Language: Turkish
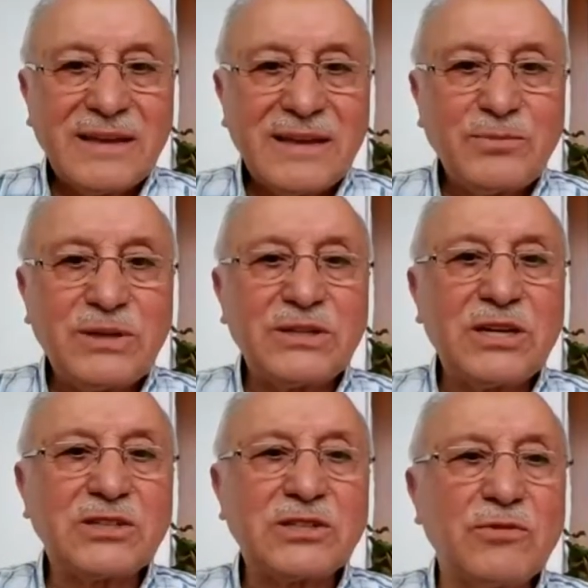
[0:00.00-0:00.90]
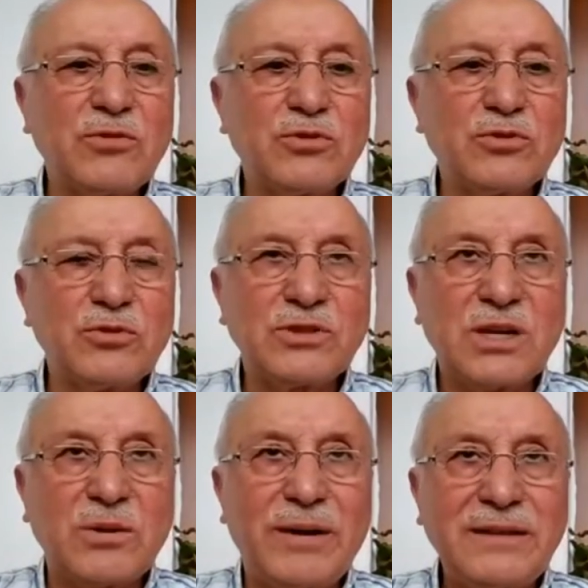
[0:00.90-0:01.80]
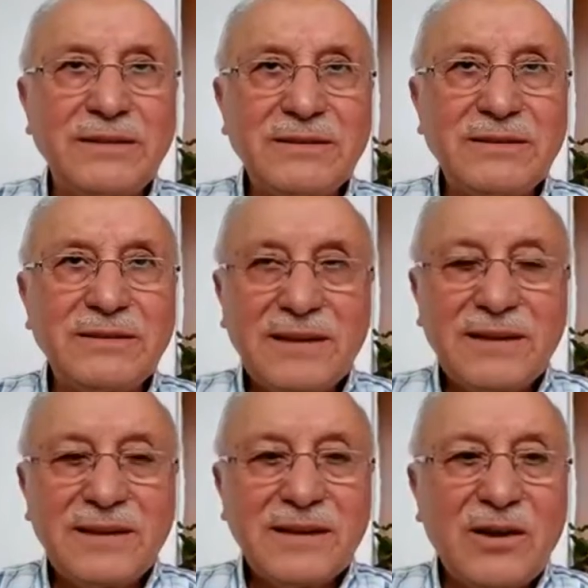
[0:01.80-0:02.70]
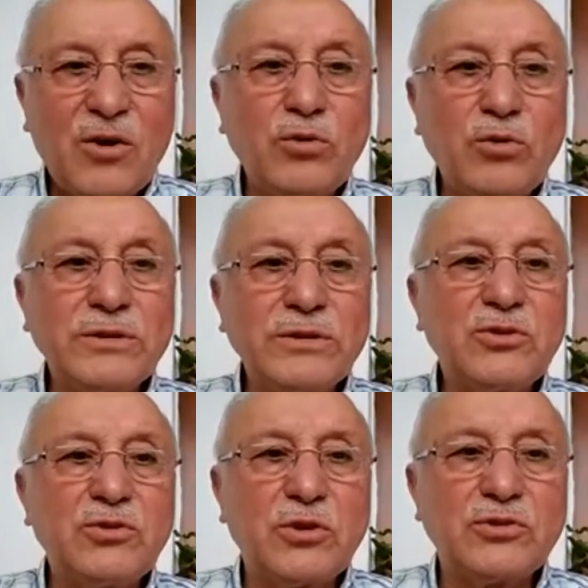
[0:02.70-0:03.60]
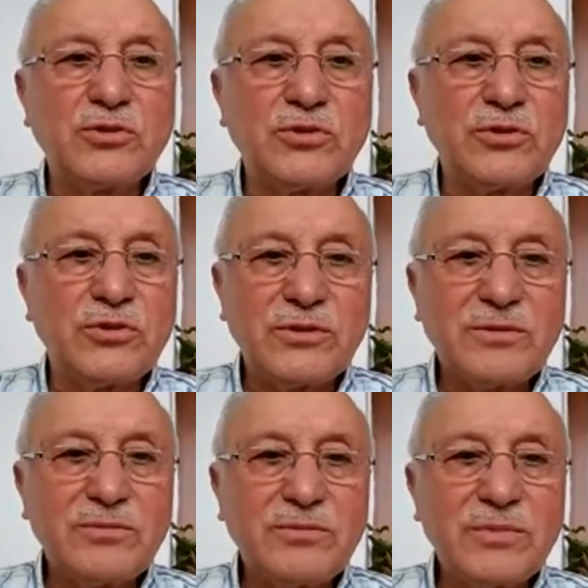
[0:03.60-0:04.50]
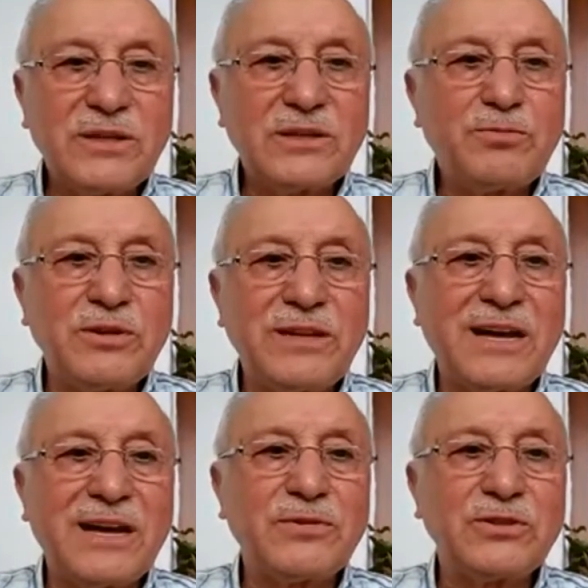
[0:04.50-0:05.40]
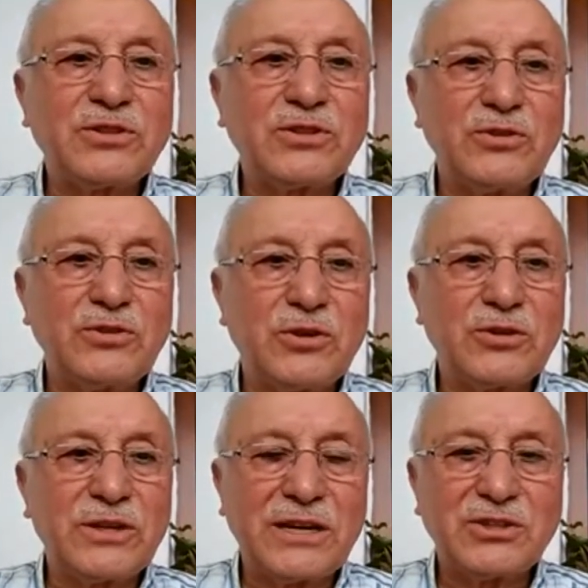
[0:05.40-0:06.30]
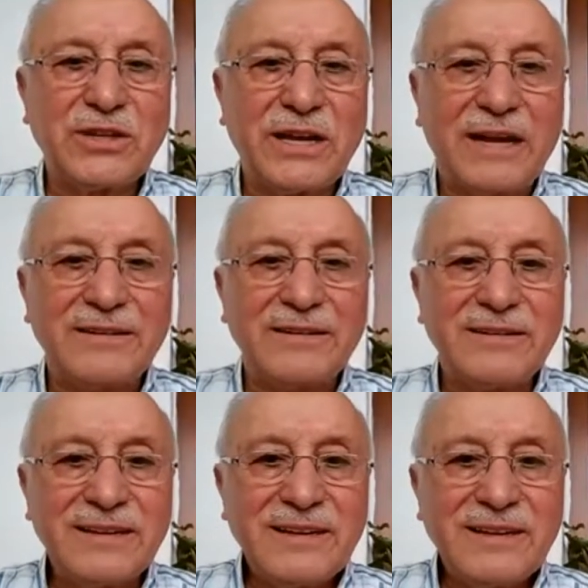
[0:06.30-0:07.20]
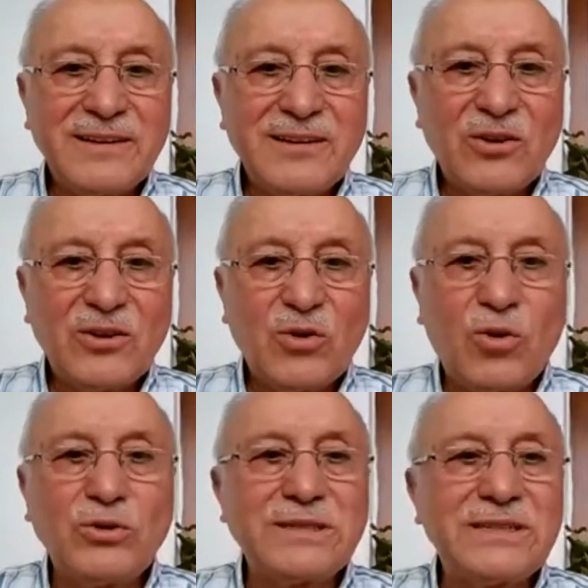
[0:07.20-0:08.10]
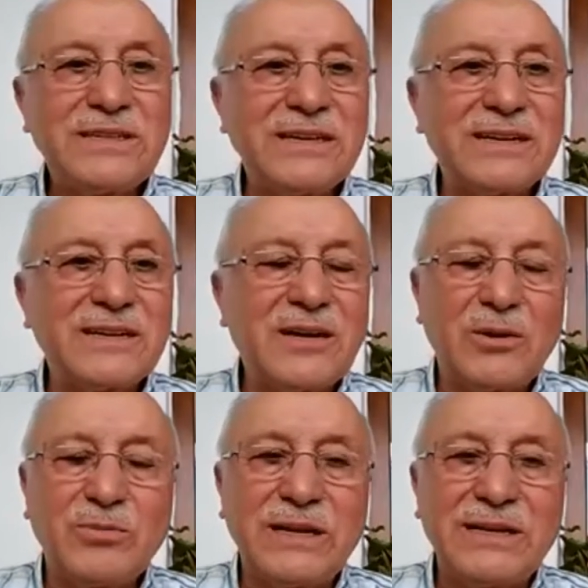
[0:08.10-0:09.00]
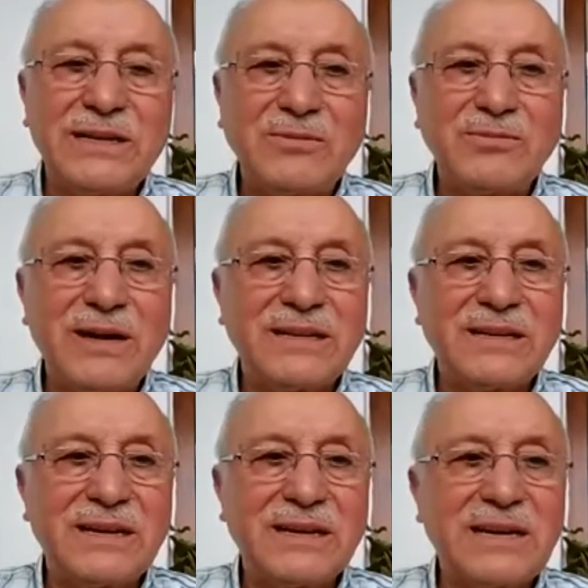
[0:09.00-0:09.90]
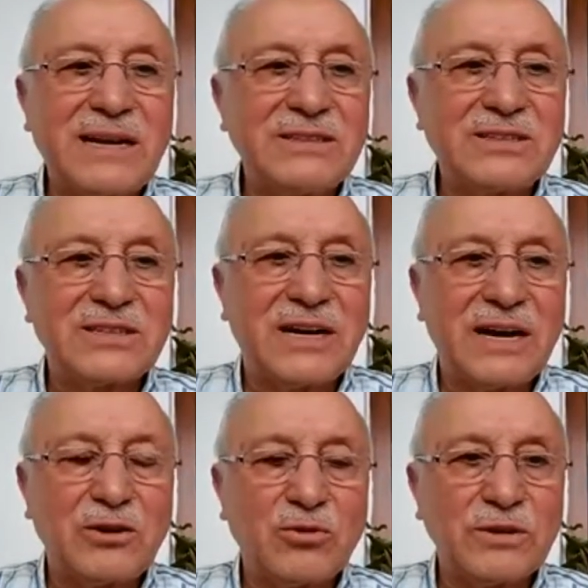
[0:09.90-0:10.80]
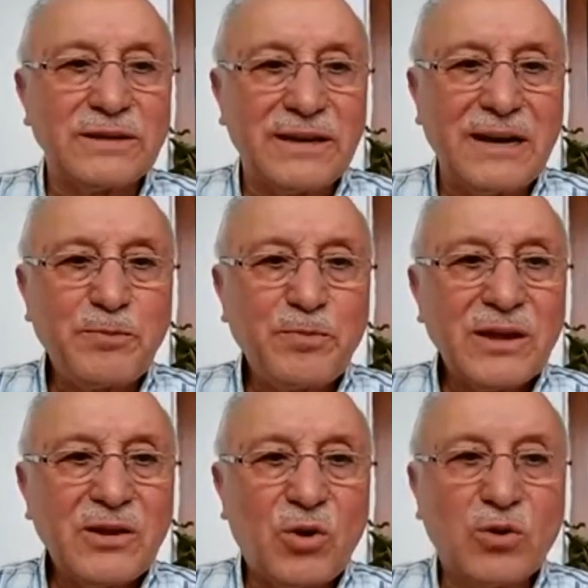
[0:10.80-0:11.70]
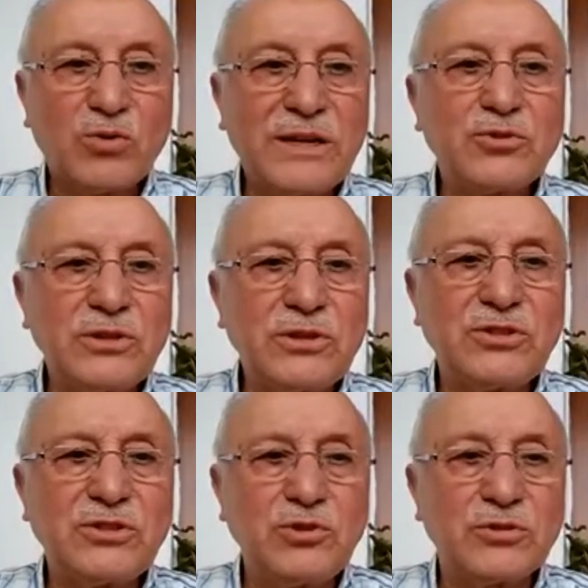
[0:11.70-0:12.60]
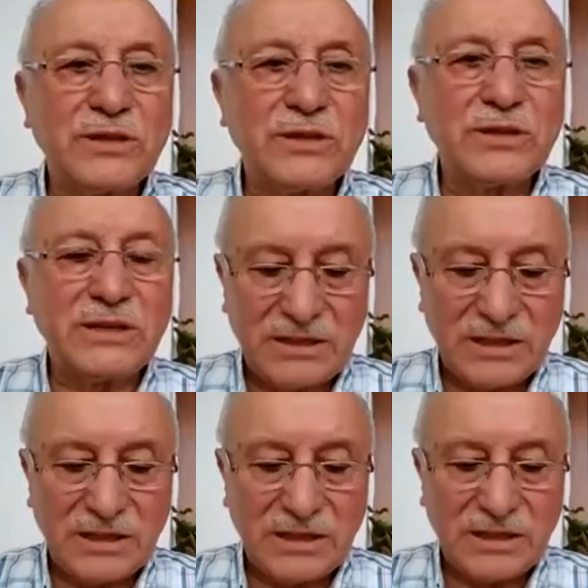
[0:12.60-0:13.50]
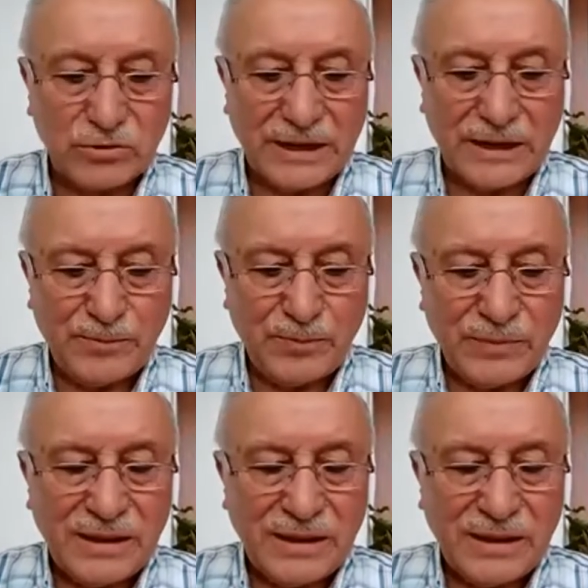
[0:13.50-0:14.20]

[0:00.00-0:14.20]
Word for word: Bir taşa vurduğu zaman 12 gözlü bir pınar fışkırıyor taştan. 12 kabileden meydana gelen İsrailoğullarına onunla su içiriyordu ihtiyacı olduğunda.